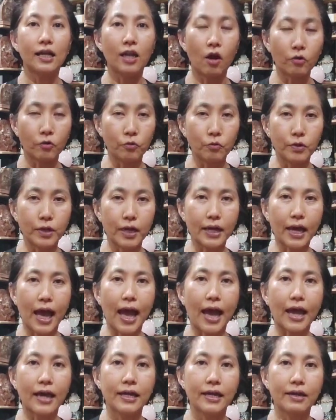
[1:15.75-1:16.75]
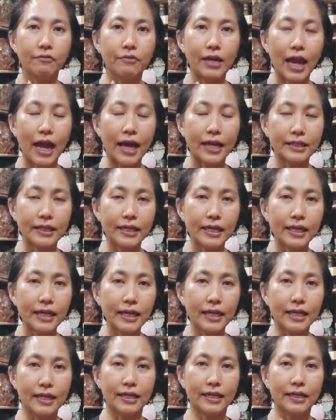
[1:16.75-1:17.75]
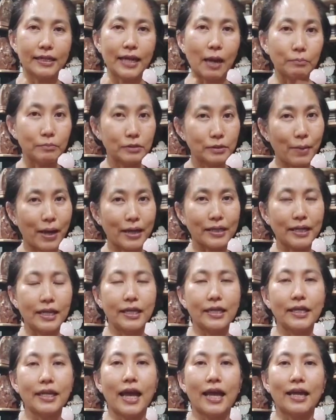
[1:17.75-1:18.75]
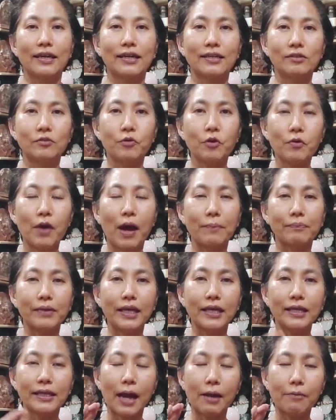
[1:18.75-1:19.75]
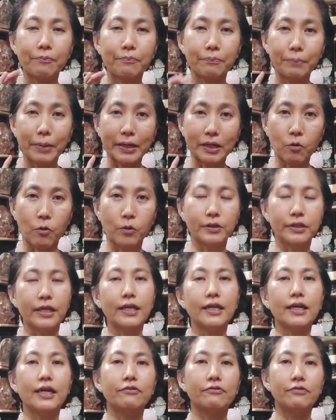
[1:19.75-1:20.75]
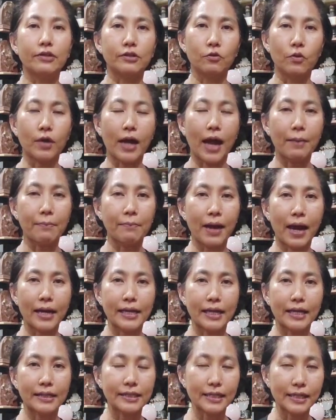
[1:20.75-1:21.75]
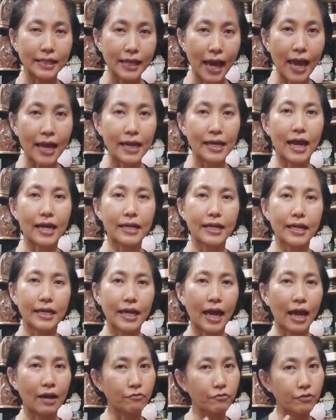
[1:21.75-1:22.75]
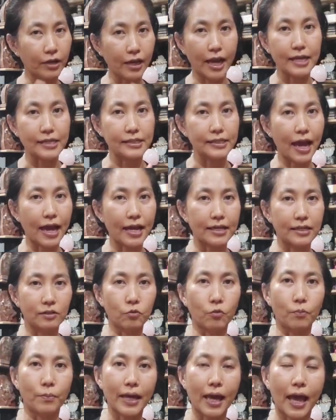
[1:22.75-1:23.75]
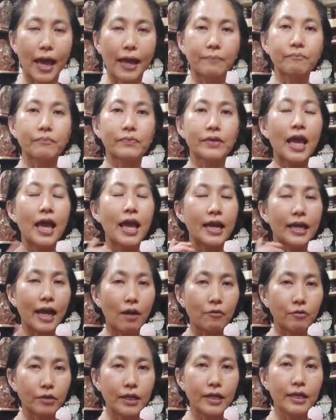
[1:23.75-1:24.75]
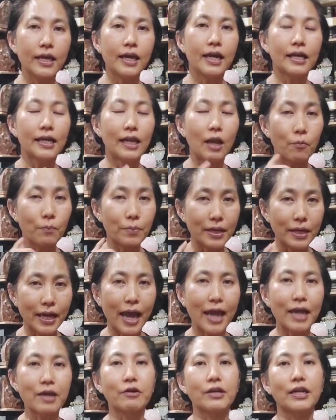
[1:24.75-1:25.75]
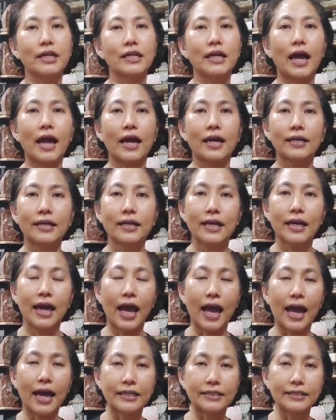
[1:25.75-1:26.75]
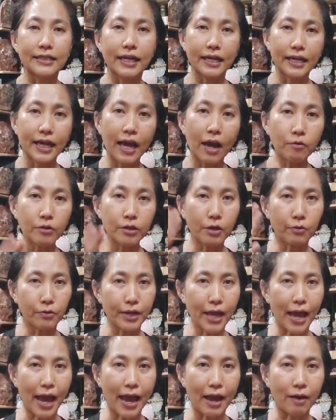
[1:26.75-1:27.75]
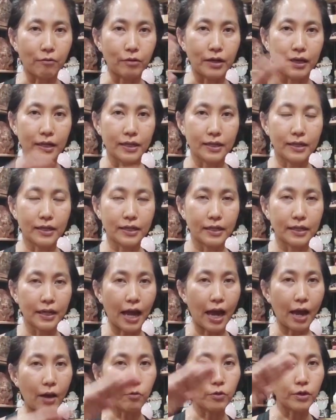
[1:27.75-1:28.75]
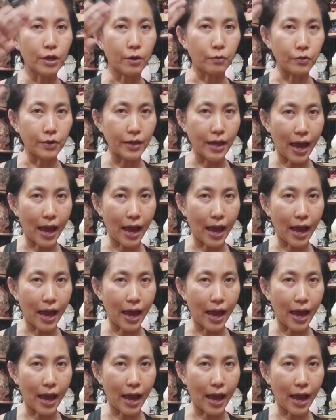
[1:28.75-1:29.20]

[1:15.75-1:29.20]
ลองดูนะคะ เวลาที่ทำสมาธิเนี่ยด้วยความที่ถ้าเป็นคนที่เคยฝึกโยคะมาเนี่ยจะง่ายละในการฝึกหายใจ ถูกไหมคะ คราวนี้เรามีง่ายกว่านั้นค่ะ หายใจเข้ายาวๆเลย เข้ายา